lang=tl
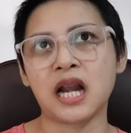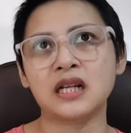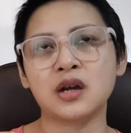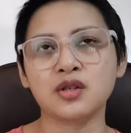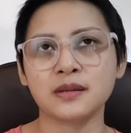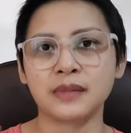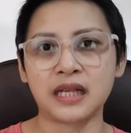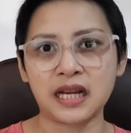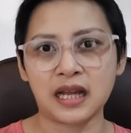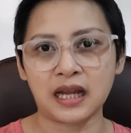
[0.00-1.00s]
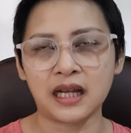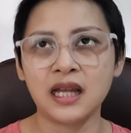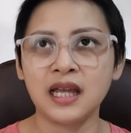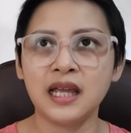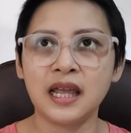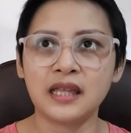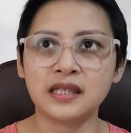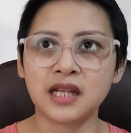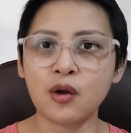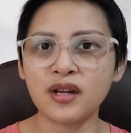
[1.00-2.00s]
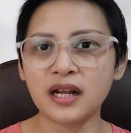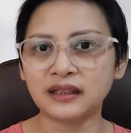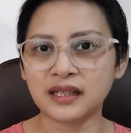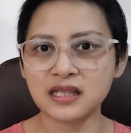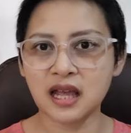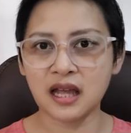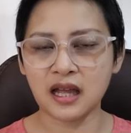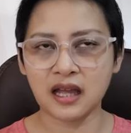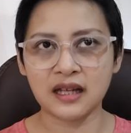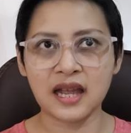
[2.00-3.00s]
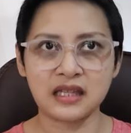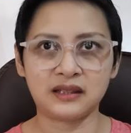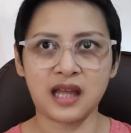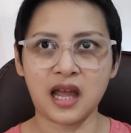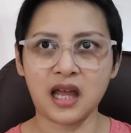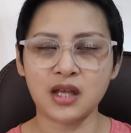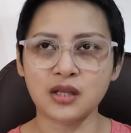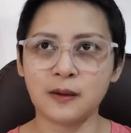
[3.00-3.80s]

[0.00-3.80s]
Nag-aral ako sa Manila and then ako ay nakatira sa Kainta.